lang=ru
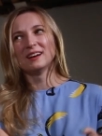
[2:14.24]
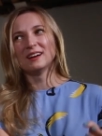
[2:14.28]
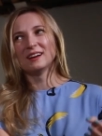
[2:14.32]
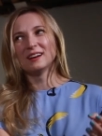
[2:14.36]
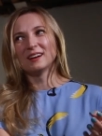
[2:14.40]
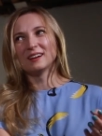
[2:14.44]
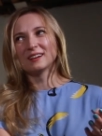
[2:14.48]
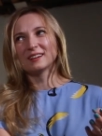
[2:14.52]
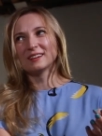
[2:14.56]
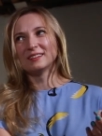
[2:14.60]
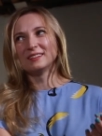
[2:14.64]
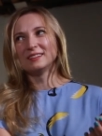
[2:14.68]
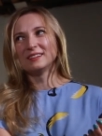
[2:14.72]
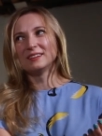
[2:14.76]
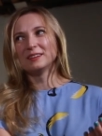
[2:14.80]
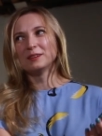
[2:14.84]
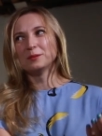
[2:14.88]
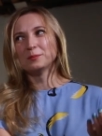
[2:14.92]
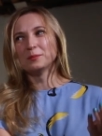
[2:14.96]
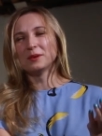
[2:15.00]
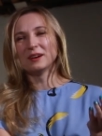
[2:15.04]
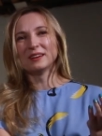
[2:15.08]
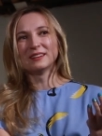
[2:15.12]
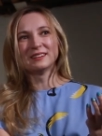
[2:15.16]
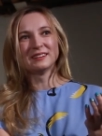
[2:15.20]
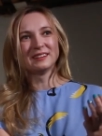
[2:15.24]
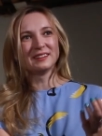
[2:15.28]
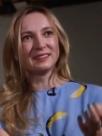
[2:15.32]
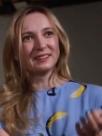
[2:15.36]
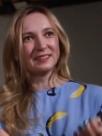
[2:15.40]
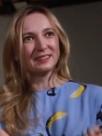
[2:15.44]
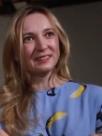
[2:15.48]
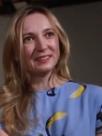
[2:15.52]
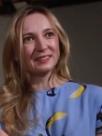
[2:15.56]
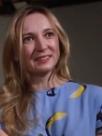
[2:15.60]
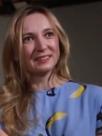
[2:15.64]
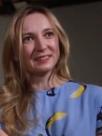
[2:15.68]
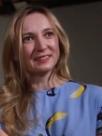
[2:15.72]
а, книги Майна
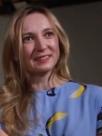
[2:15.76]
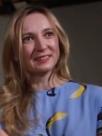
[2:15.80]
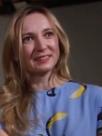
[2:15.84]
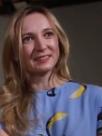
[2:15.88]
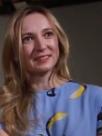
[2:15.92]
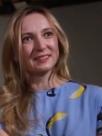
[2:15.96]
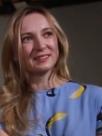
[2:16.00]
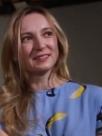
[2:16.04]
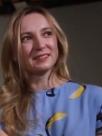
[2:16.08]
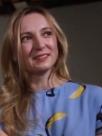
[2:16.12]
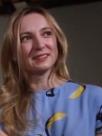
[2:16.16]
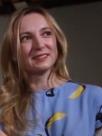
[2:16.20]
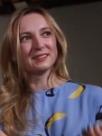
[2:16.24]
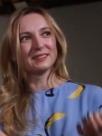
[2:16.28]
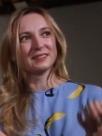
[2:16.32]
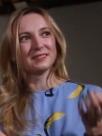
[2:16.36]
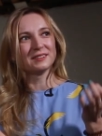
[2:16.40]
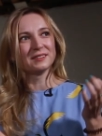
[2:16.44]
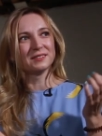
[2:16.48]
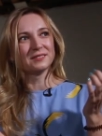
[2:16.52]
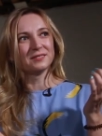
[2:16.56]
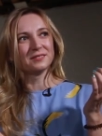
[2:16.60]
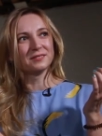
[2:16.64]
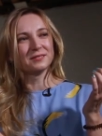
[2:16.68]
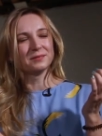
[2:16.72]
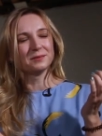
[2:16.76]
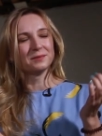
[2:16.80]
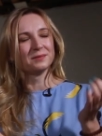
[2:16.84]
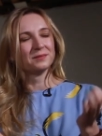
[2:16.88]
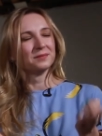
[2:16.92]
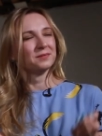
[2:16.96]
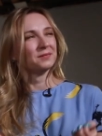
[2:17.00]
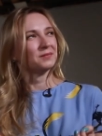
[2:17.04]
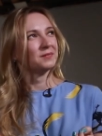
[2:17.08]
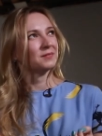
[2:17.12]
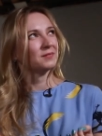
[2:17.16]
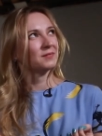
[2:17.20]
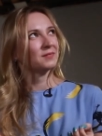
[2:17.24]
Рида, а,
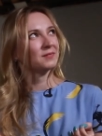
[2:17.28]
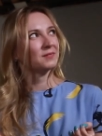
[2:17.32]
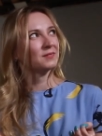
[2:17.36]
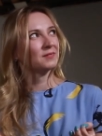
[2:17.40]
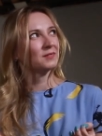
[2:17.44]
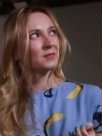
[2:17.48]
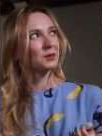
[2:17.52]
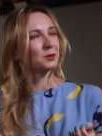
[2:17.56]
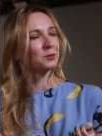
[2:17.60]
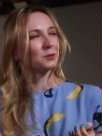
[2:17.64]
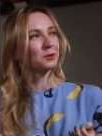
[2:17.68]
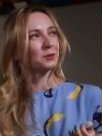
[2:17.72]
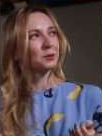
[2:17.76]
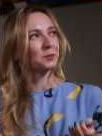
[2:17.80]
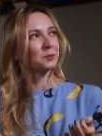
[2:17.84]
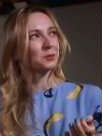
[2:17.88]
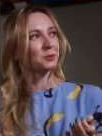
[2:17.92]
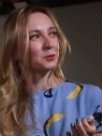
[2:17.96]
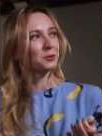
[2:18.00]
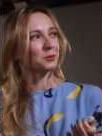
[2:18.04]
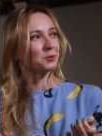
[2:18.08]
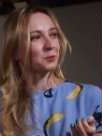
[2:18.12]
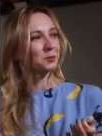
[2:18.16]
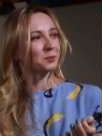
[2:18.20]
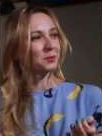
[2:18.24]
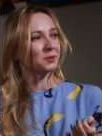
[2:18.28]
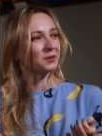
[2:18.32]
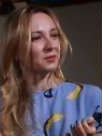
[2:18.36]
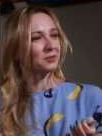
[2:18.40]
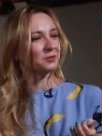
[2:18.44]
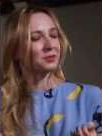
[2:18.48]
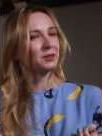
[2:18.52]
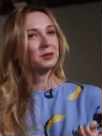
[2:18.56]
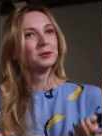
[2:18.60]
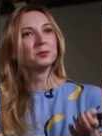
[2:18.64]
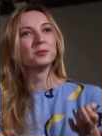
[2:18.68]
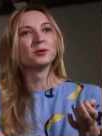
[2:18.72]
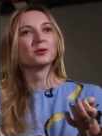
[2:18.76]
кто там еще был,
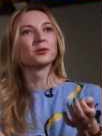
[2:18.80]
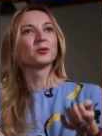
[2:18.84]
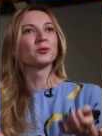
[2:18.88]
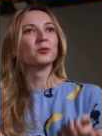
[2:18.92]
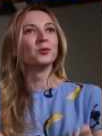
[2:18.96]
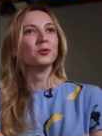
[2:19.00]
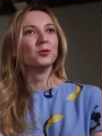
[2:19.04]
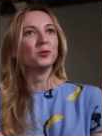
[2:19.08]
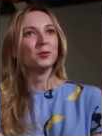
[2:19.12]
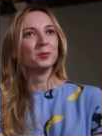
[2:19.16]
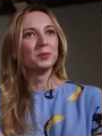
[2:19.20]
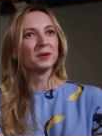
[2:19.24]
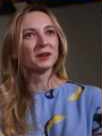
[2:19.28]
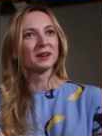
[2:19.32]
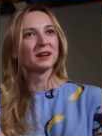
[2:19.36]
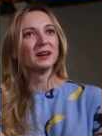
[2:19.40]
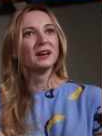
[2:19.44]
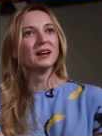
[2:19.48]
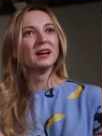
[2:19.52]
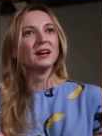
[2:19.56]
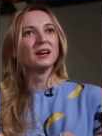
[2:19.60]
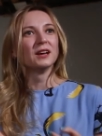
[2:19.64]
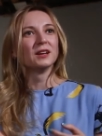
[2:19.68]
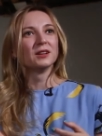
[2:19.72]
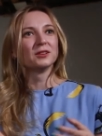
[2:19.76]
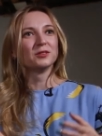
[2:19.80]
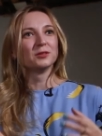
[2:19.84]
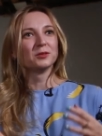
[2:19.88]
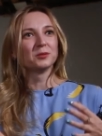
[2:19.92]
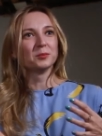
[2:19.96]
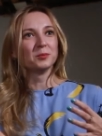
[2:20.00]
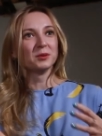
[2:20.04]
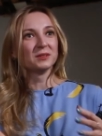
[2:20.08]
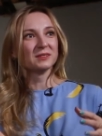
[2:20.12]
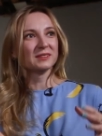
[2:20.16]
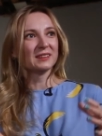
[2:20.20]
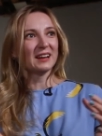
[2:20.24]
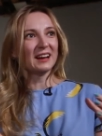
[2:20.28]
Фенимор Купер. То есть
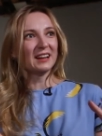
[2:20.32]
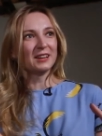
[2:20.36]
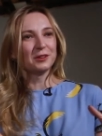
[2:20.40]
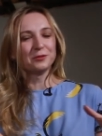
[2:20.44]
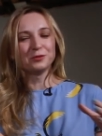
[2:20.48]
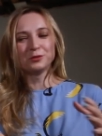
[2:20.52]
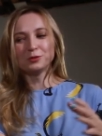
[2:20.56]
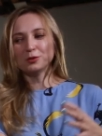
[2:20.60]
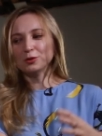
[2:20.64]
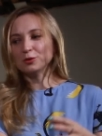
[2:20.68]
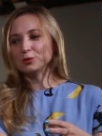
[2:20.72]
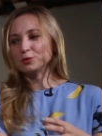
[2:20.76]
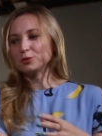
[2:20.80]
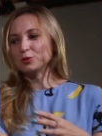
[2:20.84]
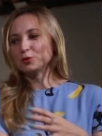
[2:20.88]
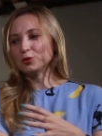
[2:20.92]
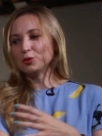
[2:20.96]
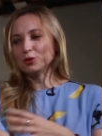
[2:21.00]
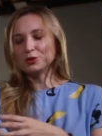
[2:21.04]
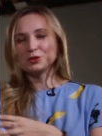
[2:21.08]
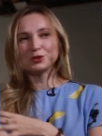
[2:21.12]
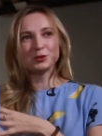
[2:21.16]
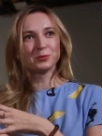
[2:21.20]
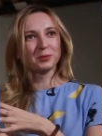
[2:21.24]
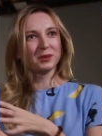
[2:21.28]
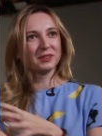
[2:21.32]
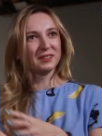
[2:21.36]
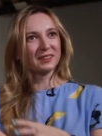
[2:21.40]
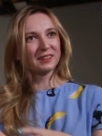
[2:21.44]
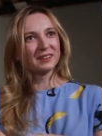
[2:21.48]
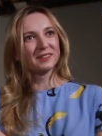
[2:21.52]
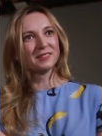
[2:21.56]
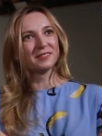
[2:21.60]
мы знали все то, о чем они